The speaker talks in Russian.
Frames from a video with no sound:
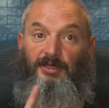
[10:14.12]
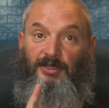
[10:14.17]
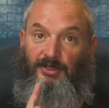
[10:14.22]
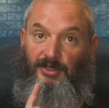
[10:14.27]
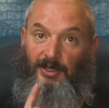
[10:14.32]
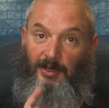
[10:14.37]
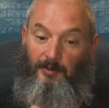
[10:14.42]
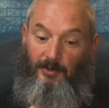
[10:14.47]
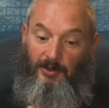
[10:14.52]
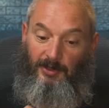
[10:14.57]
И
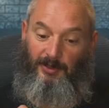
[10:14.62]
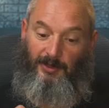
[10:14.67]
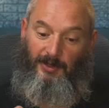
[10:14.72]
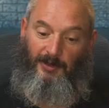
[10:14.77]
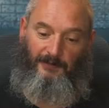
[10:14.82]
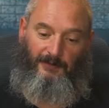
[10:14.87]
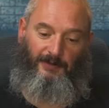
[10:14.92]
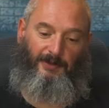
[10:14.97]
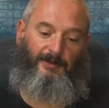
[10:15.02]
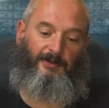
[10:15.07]
самое
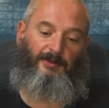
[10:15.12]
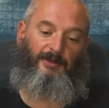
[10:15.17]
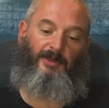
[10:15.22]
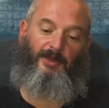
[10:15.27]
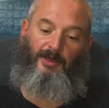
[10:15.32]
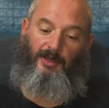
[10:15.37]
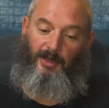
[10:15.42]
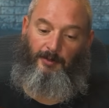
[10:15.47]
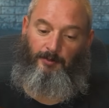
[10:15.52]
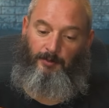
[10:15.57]
главное,
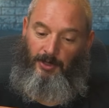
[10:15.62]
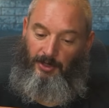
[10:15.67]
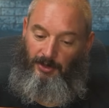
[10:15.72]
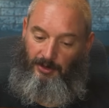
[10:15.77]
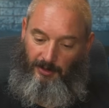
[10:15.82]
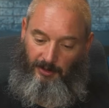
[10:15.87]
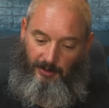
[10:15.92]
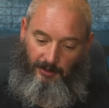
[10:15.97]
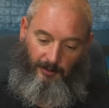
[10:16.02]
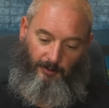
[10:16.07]

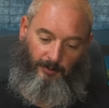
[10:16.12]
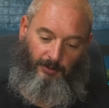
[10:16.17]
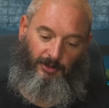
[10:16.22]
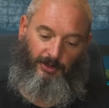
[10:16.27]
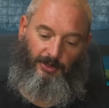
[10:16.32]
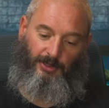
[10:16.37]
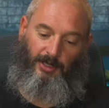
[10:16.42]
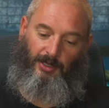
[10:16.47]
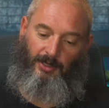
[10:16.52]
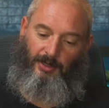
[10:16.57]
опять-таки,
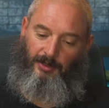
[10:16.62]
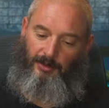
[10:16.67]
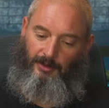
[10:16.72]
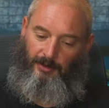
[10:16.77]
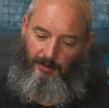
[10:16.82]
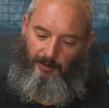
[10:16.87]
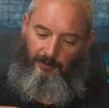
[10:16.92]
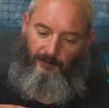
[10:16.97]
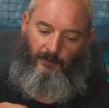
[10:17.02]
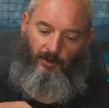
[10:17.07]
благодаря
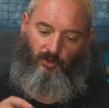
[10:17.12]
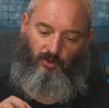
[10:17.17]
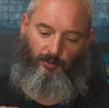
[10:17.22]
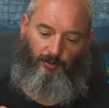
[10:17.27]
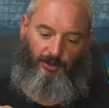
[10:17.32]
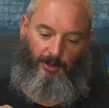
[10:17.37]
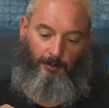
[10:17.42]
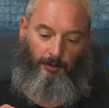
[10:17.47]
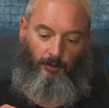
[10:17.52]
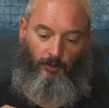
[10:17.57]

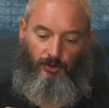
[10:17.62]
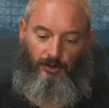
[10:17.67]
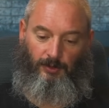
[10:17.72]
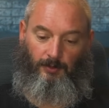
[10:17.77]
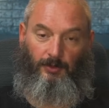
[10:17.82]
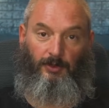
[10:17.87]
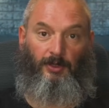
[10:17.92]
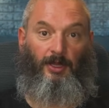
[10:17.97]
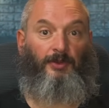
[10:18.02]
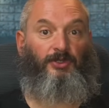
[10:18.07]
вашим
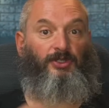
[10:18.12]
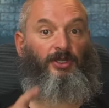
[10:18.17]
запросам на